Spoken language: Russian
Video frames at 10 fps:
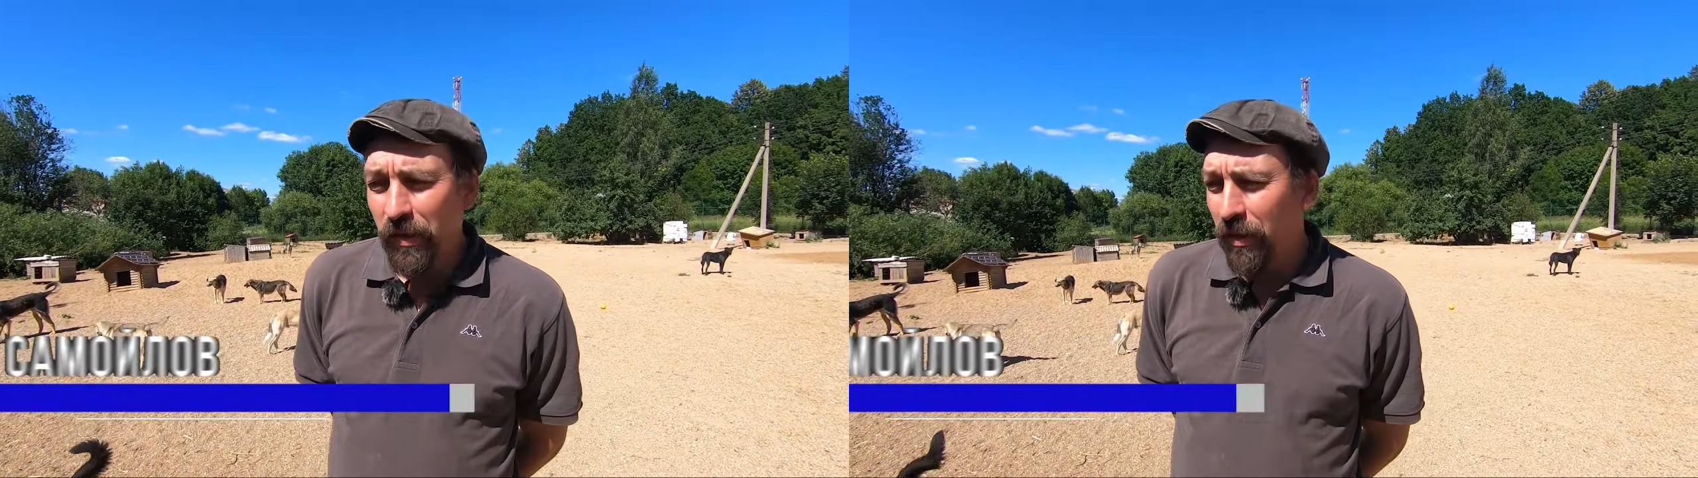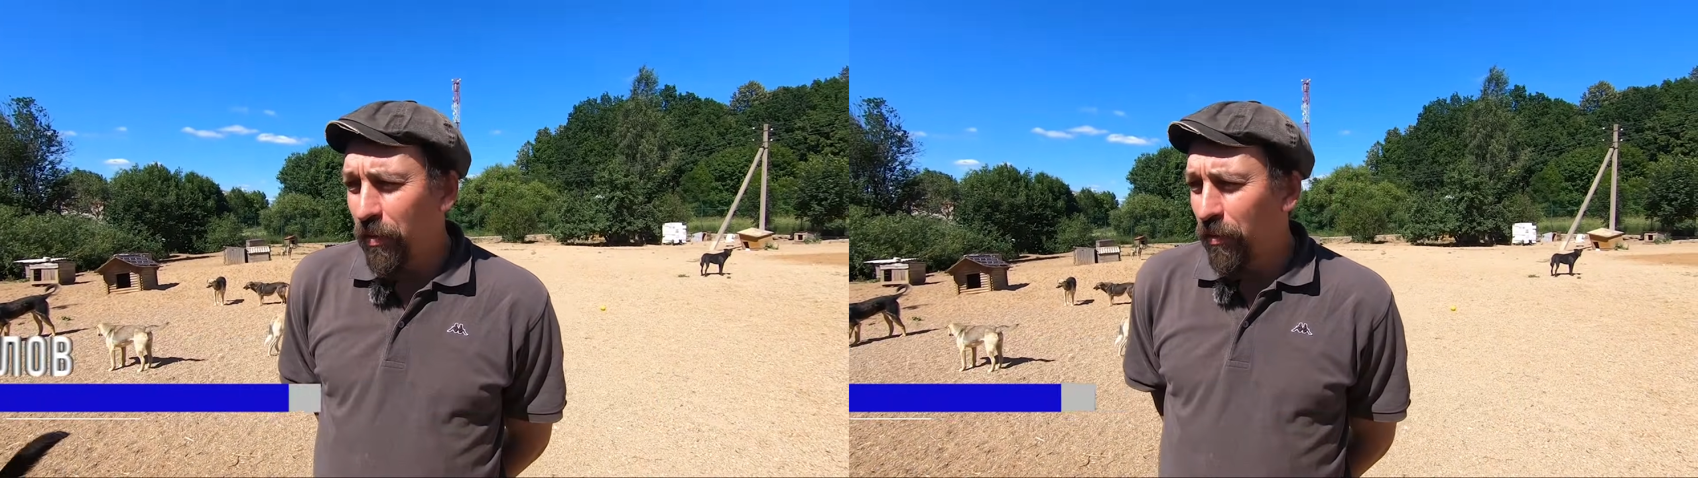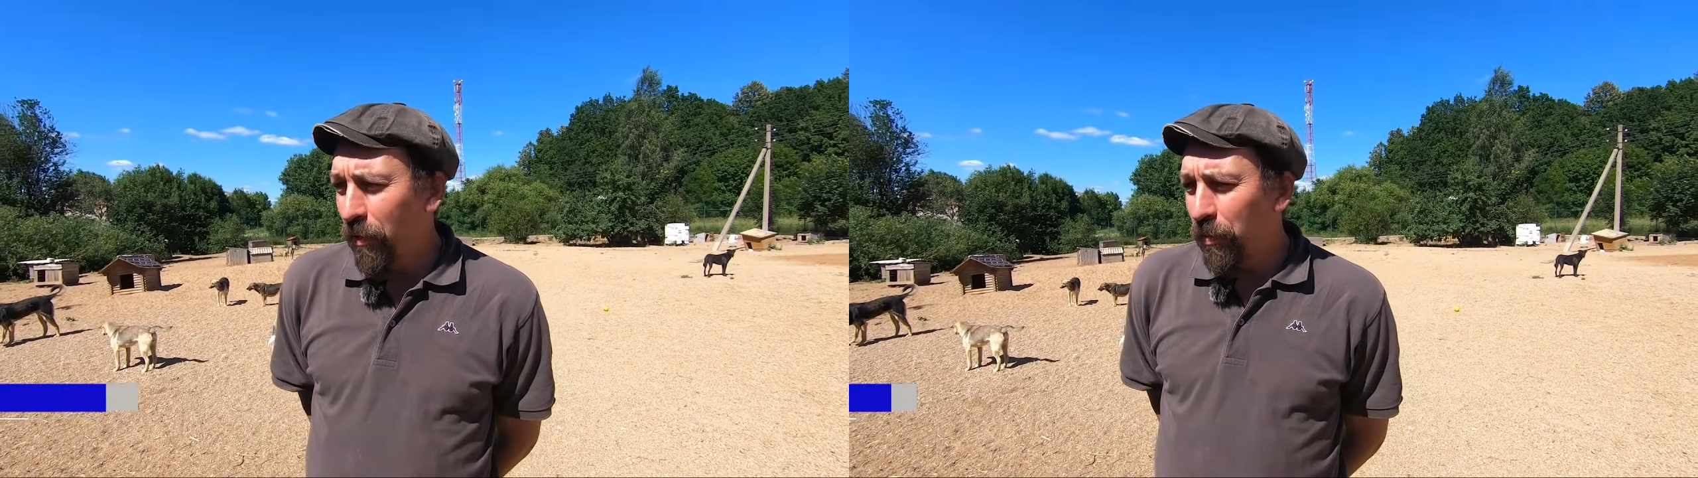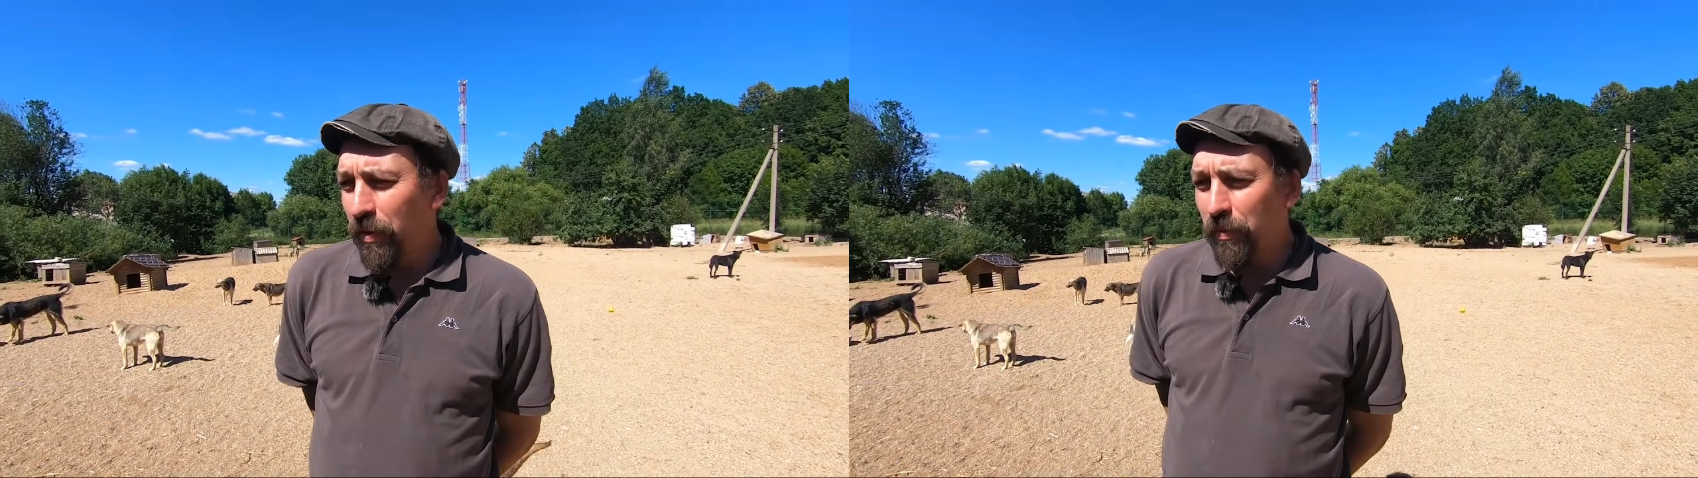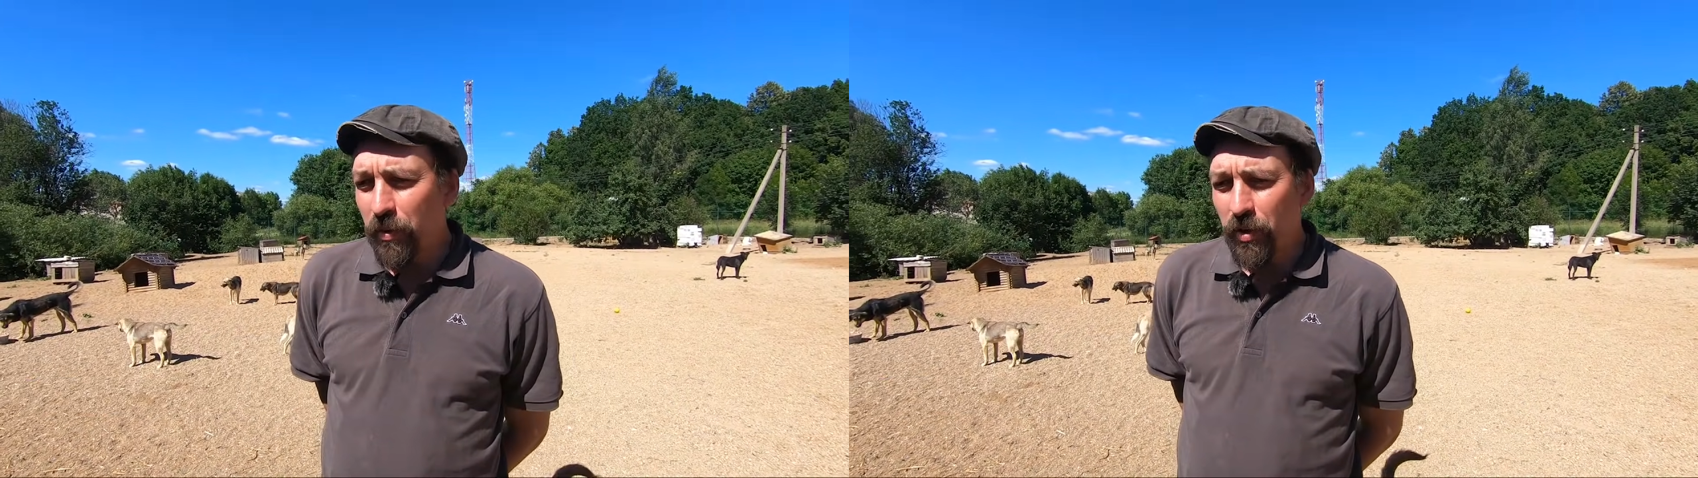задают
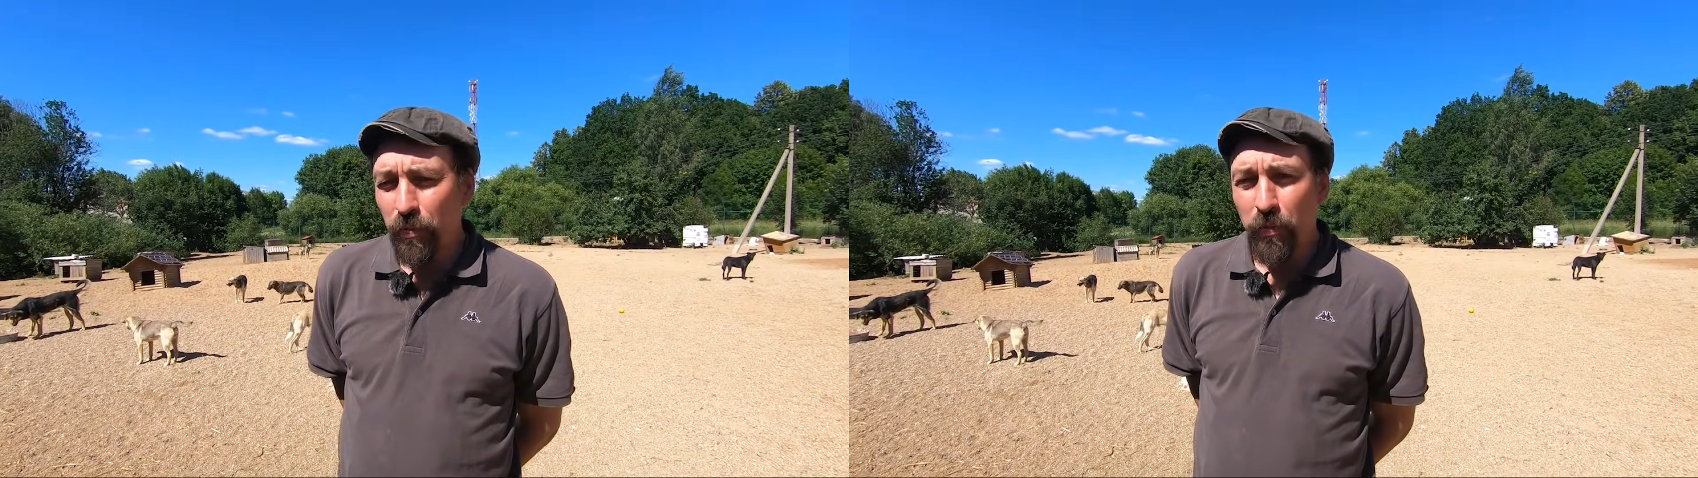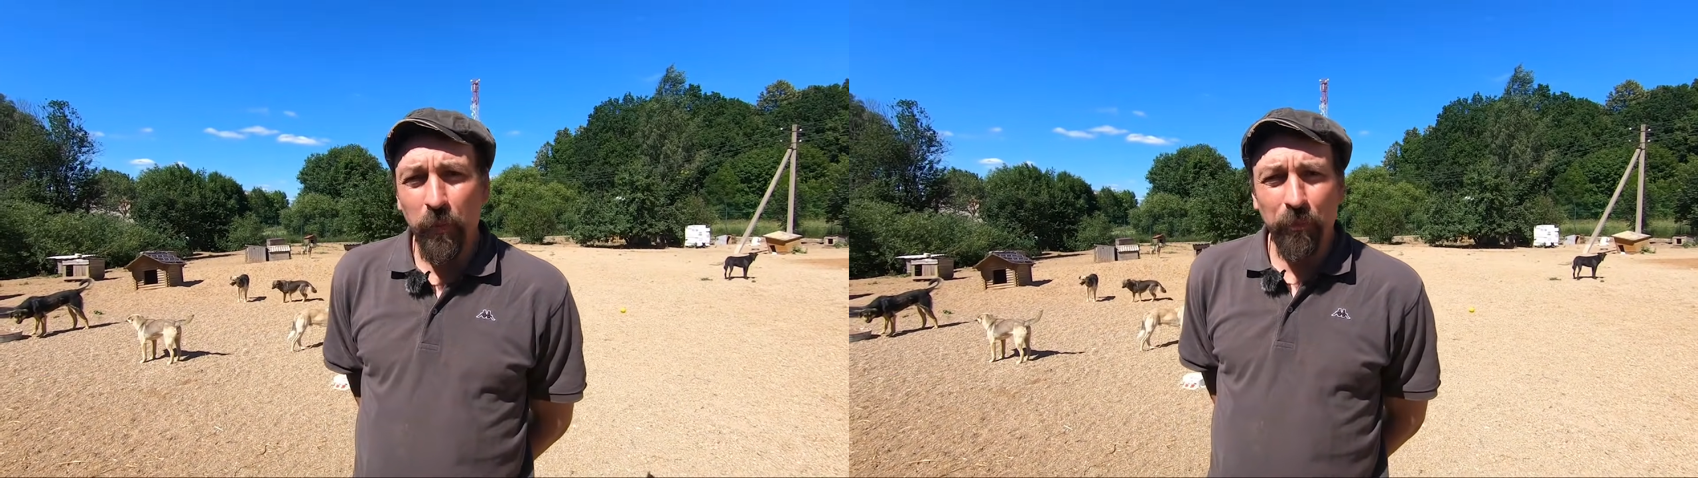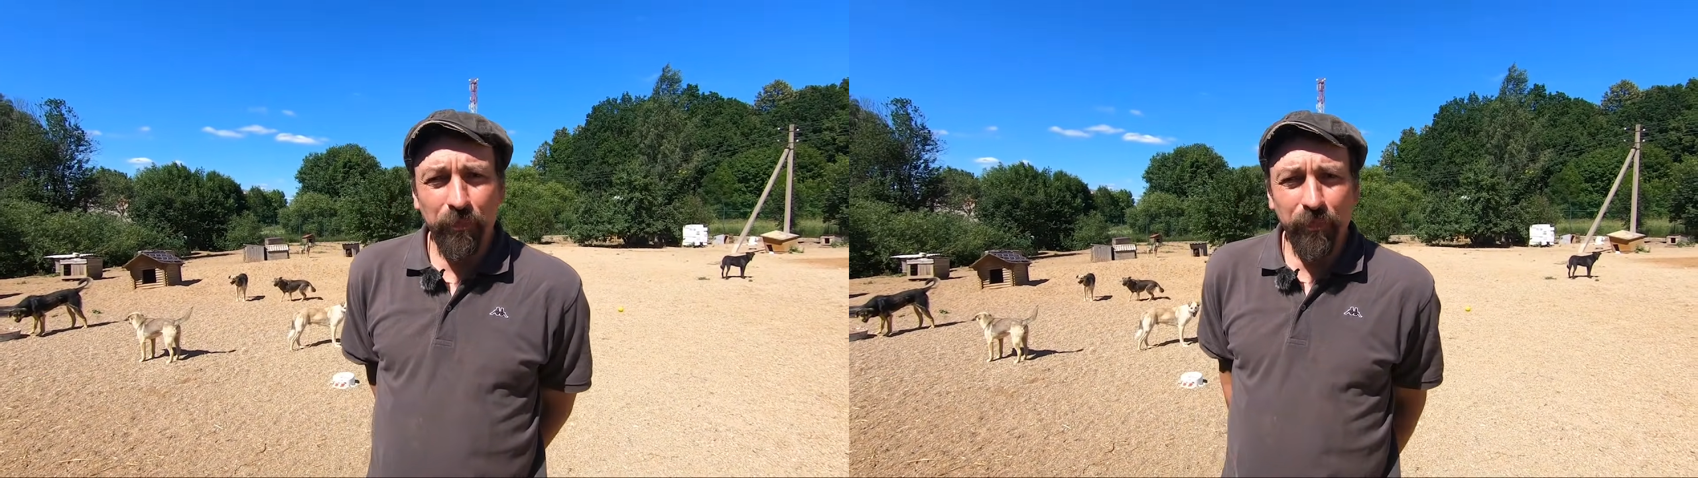вопрос, почему